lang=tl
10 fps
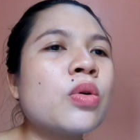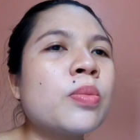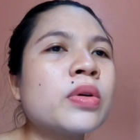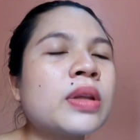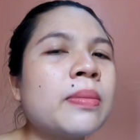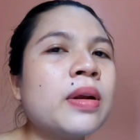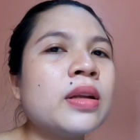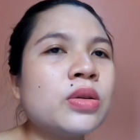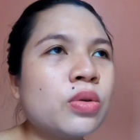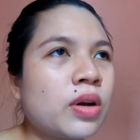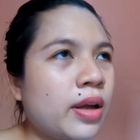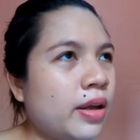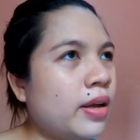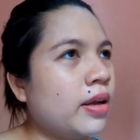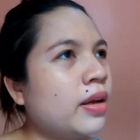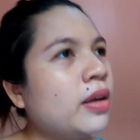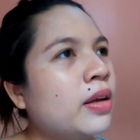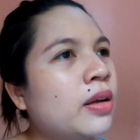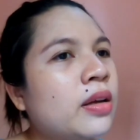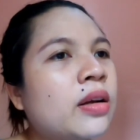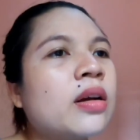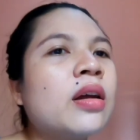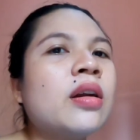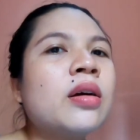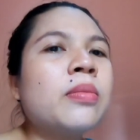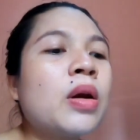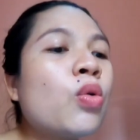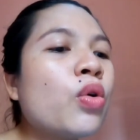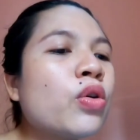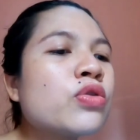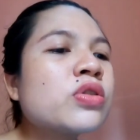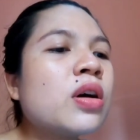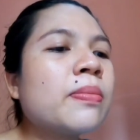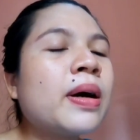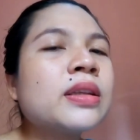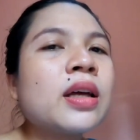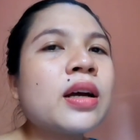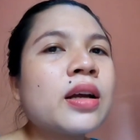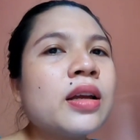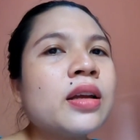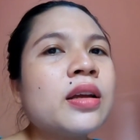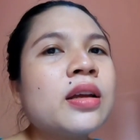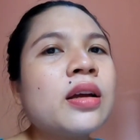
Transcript: komportable dito kay kanang maluoy ko sa bata kay